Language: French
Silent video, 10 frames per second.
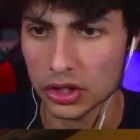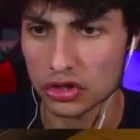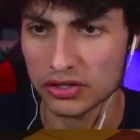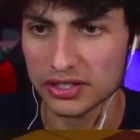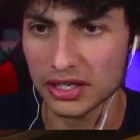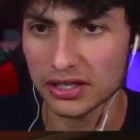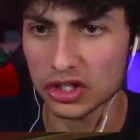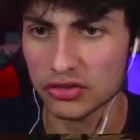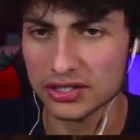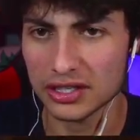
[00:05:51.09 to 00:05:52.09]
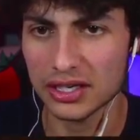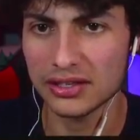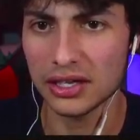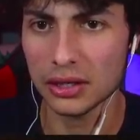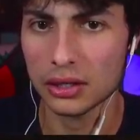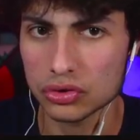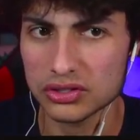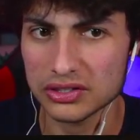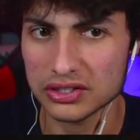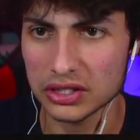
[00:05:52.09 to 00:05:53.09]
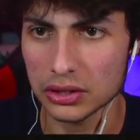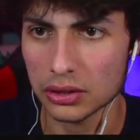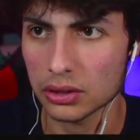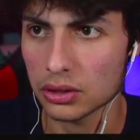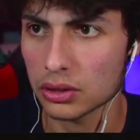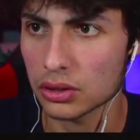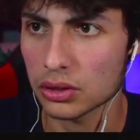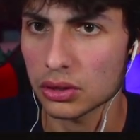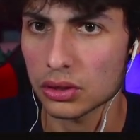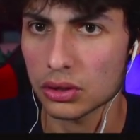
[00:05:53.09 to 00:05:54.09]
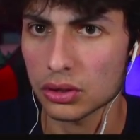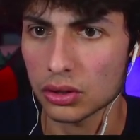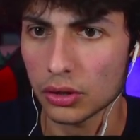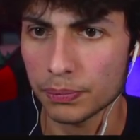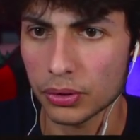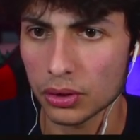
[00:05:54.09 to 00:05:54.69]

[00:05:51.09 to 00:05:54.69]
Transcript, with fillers: Je vais essayer de l'aider, je vais essayer de l'aider. Juste ici. Hop.